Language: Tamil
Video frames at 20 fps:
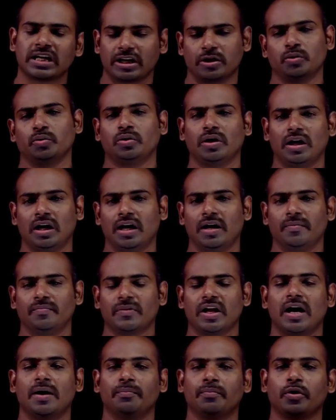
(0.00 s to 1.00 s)
சர்க்கியூட்டல்லா
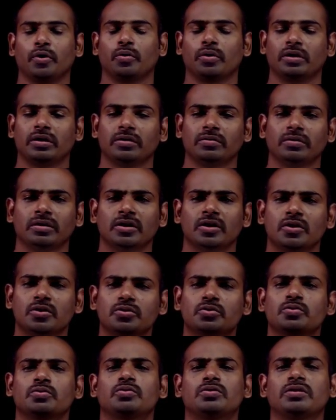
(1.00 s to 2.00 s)
ஆம்பியருடைய
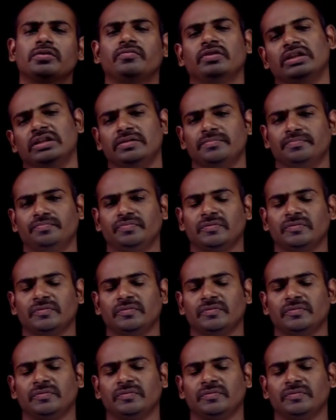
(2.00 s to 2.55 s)
சுற்று விதி